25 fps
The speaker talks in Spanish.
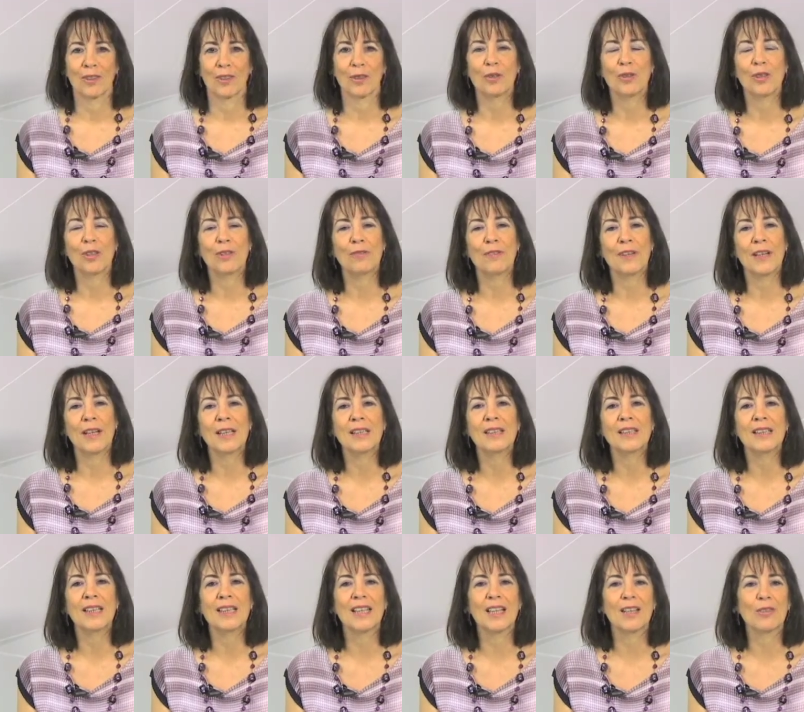Con
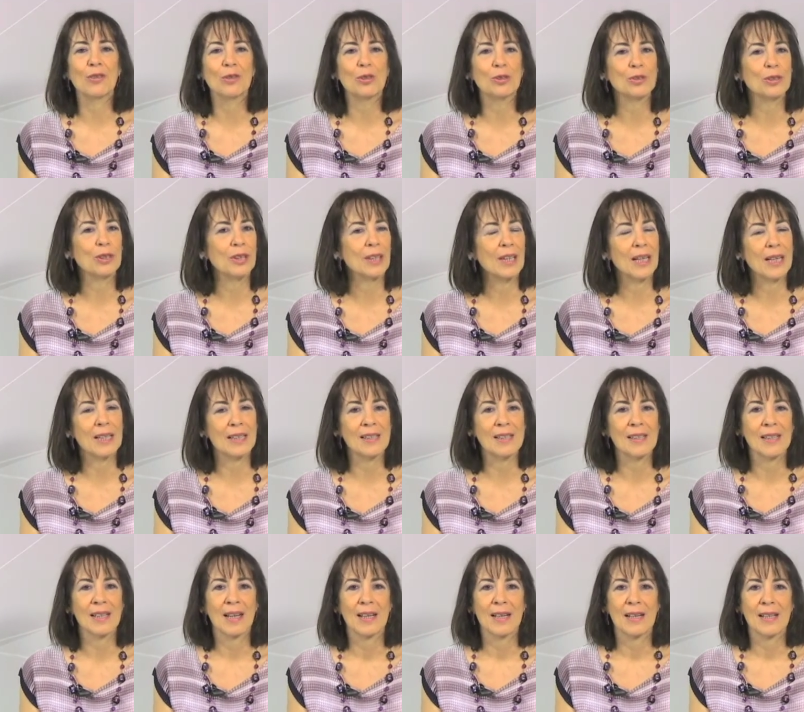diferencia de dos
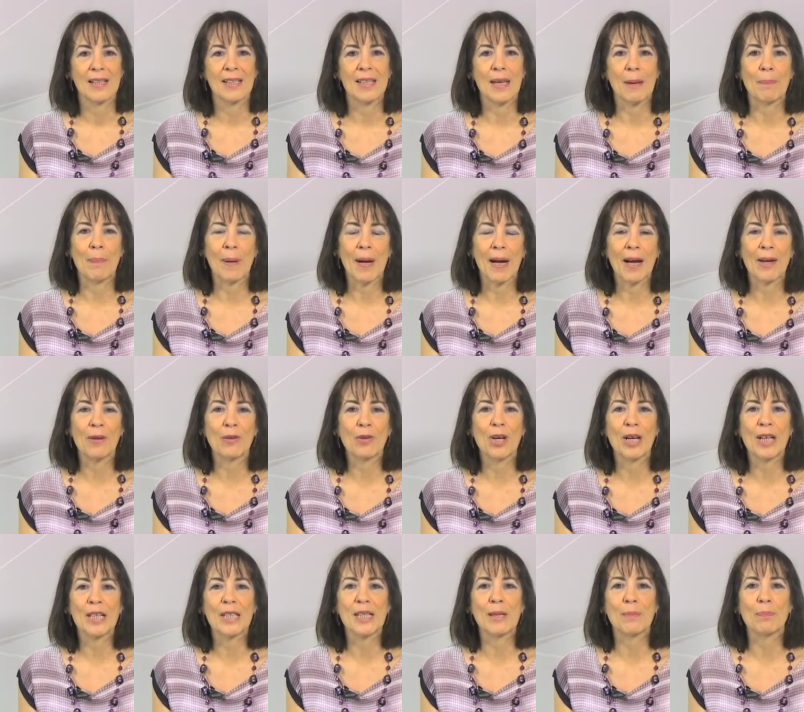días, se
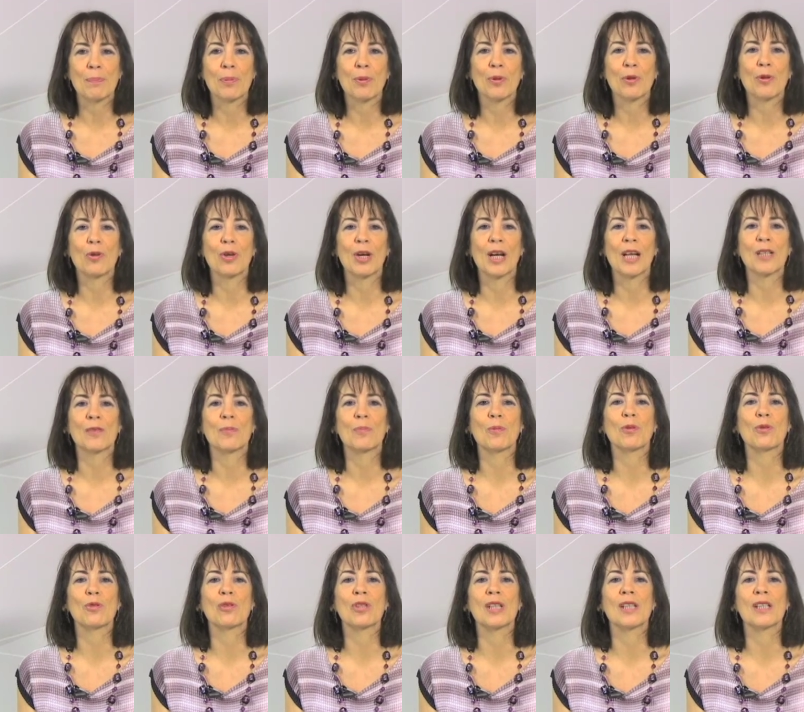apagaron hace poco las
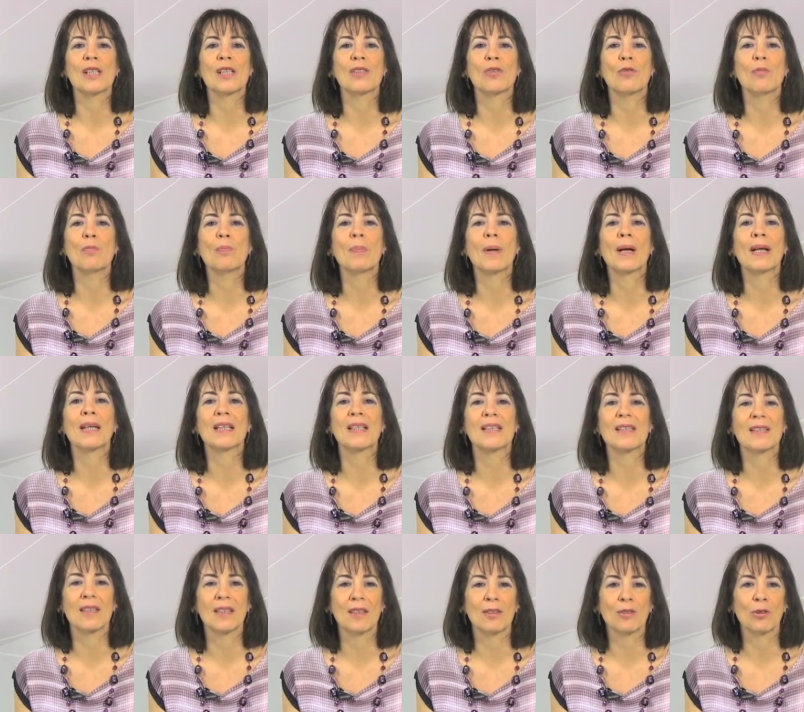voces de un par de
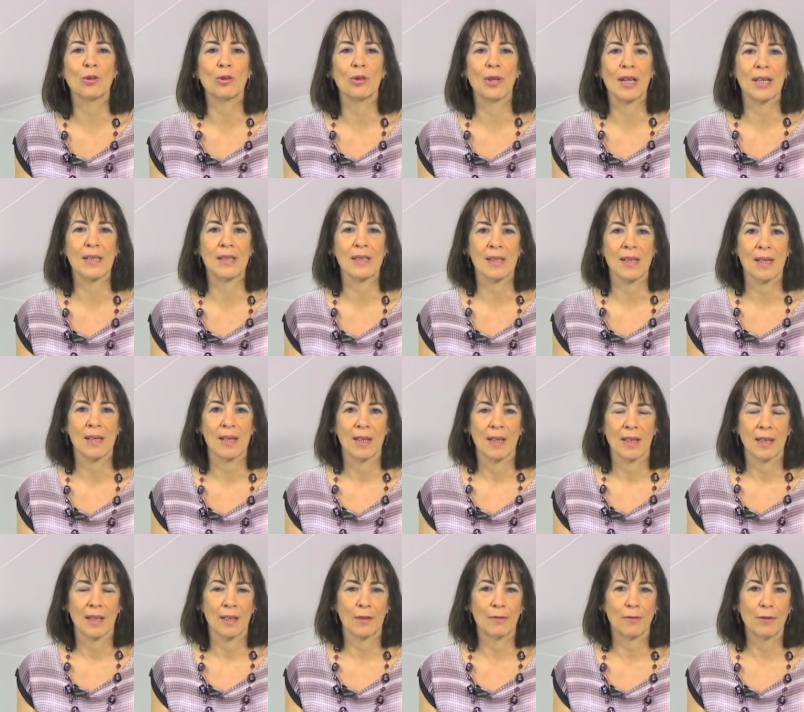escritoras
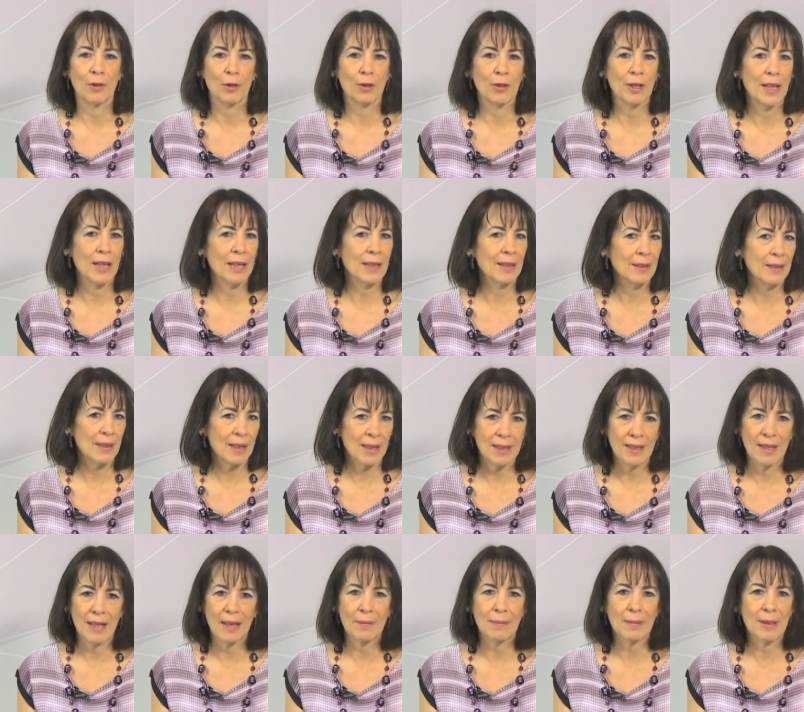que fueron
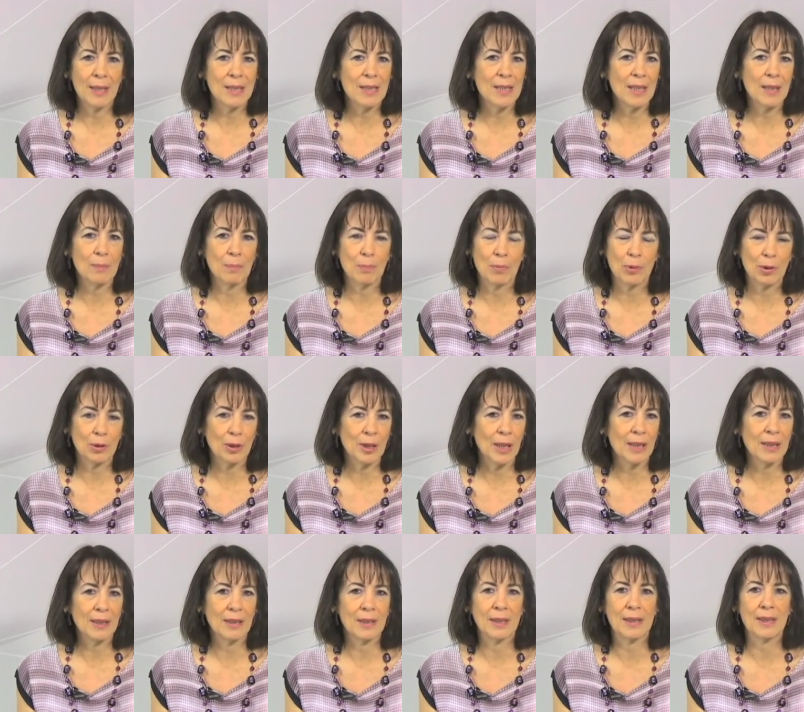entrañables e
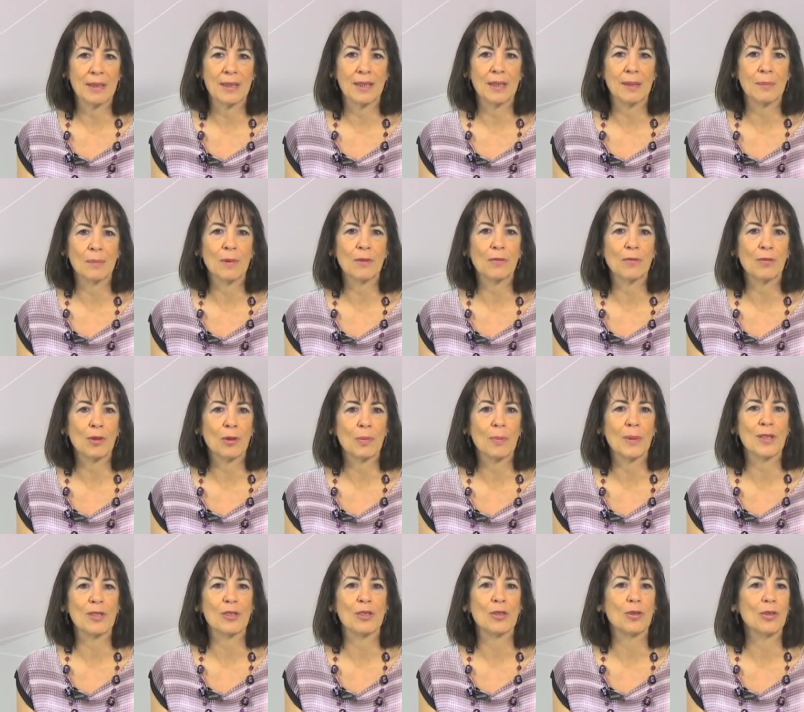importantes en mi
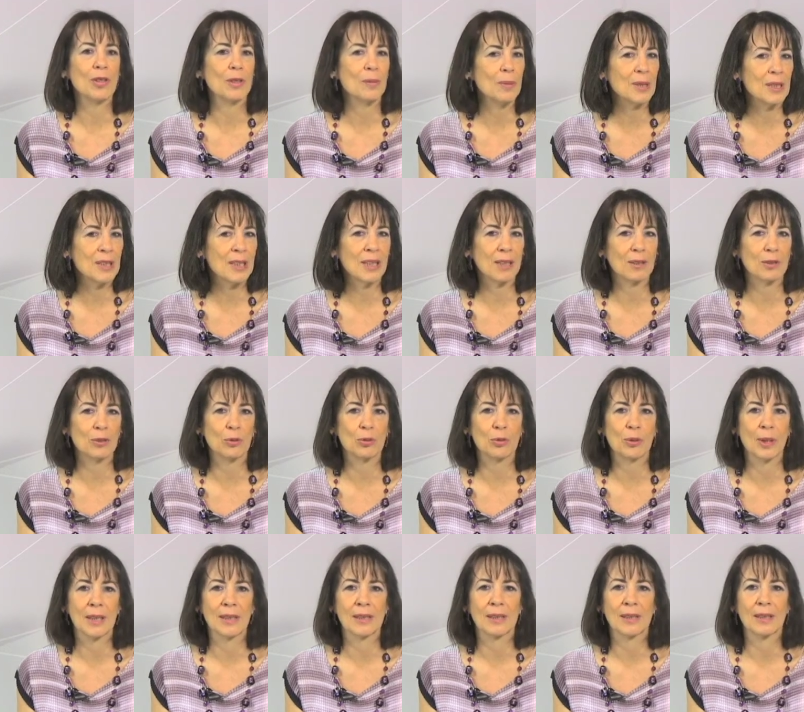formación y mis
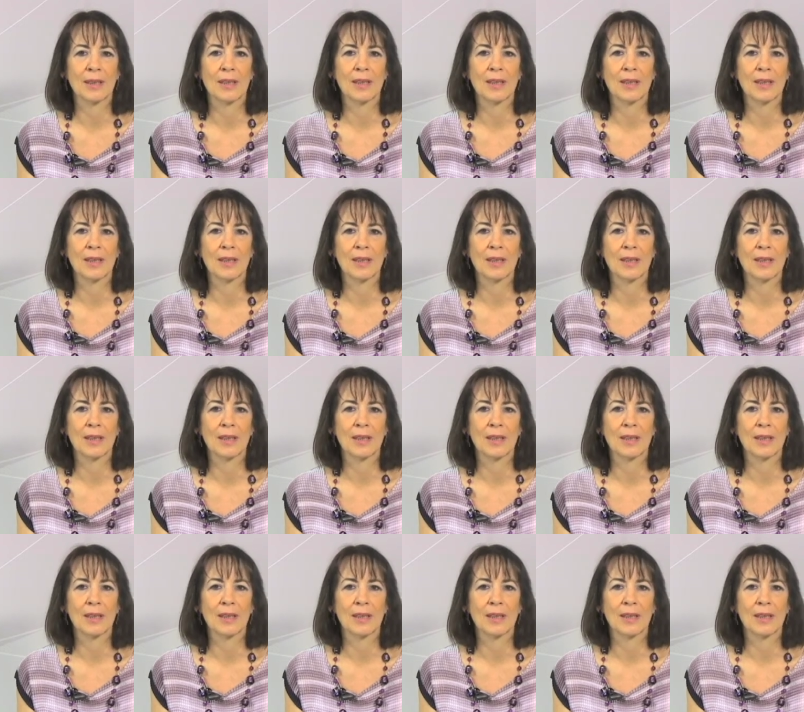lecturas.